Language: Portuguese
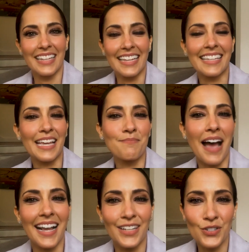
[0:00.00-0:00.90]
E quem
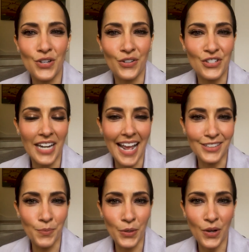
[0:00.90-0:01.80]
embarca do jogo
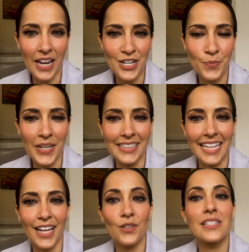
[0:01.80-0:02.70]
direto para o Colégio
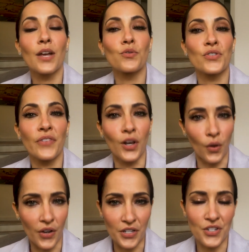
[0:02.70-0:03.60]
Pirandello são os
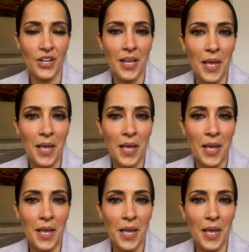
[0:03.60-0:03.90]
vilões.